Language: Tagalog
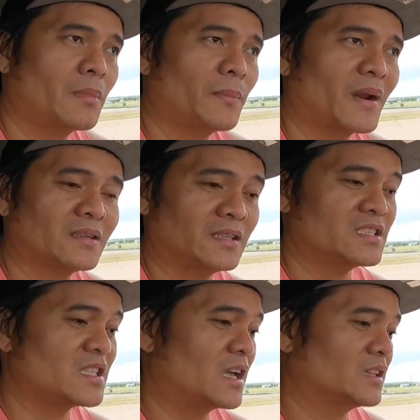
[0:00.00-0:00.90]

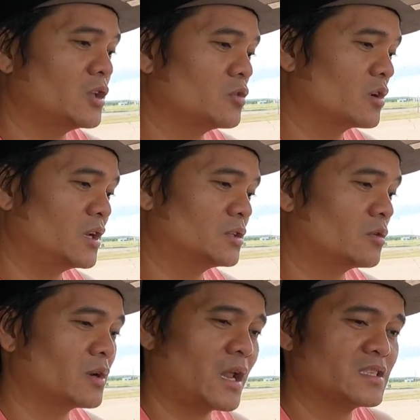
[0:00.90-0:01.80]
ma-practice natin yung
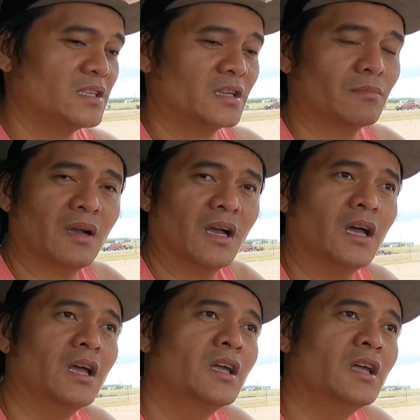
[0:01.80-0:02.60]
ganitong klase ng mga